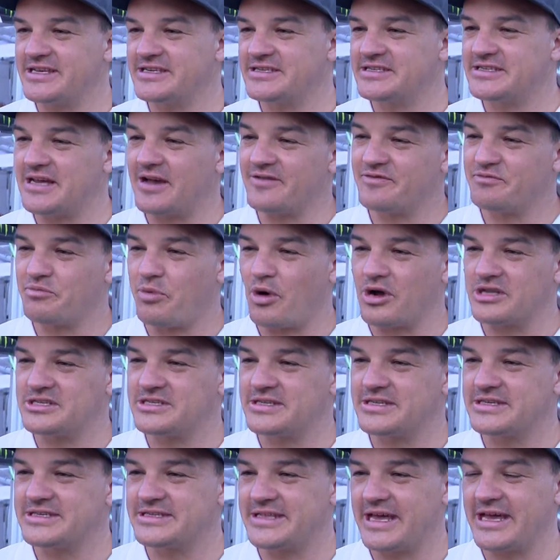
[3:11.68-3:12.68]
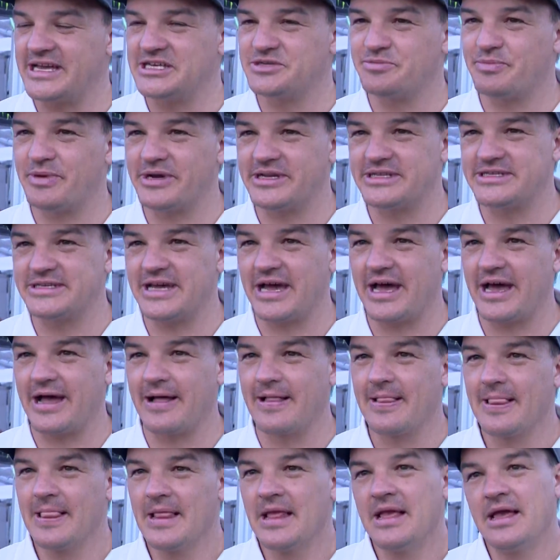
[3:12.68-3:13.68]
وسعيد أنني عدت
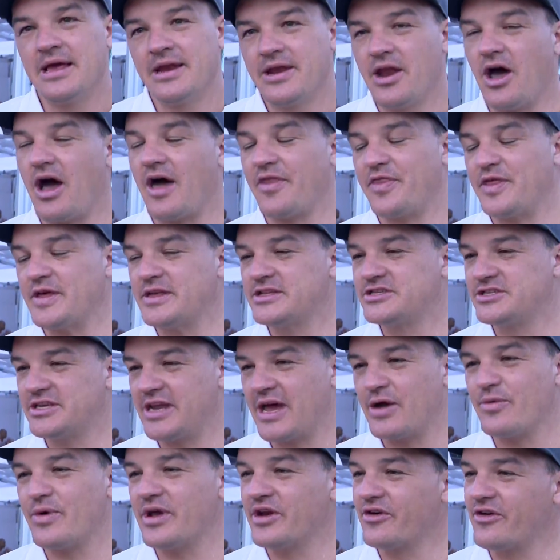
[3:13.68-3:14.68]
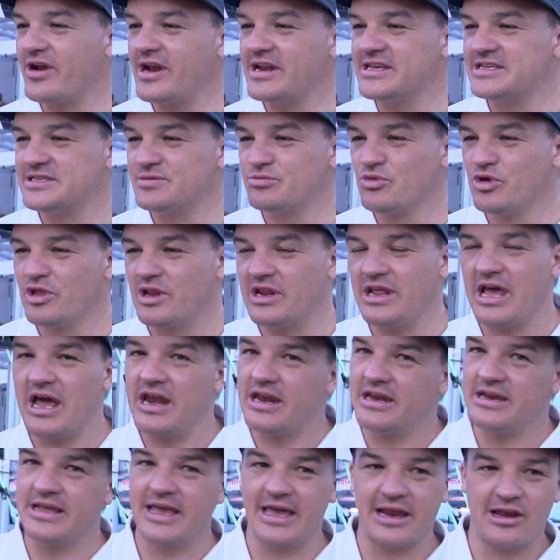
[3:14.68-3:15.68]
لأعتلي المقدمة
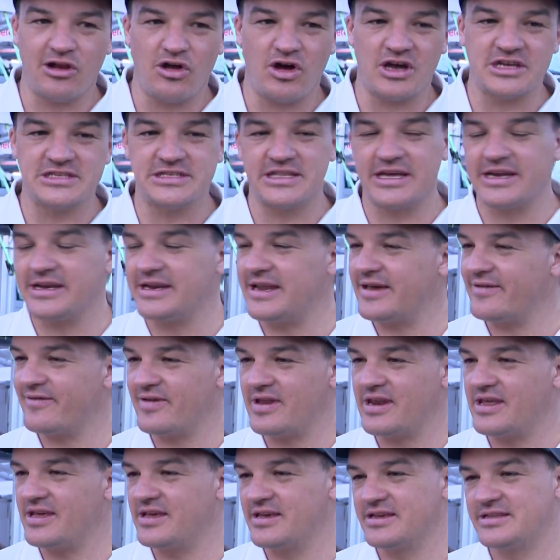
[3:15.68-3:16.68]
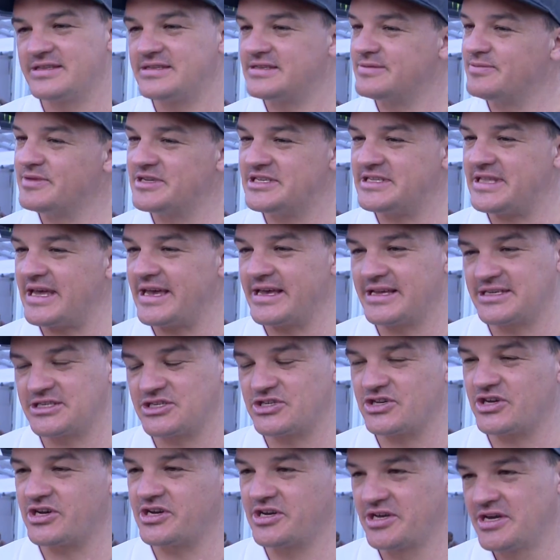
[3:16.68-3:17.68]
وأتطلع إلى ما سيحدث طيلة
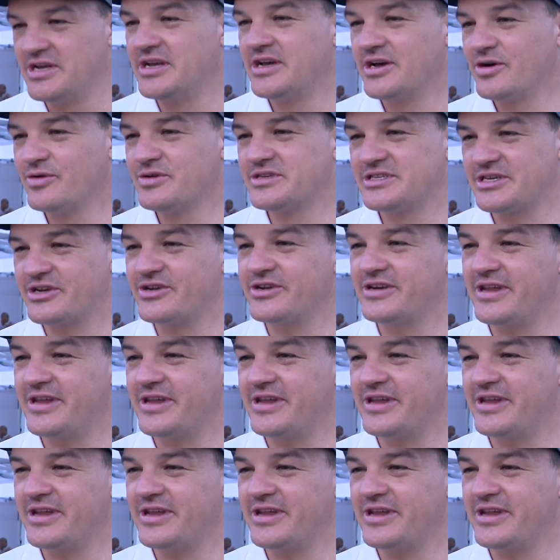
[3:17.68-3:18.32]
الأسبوع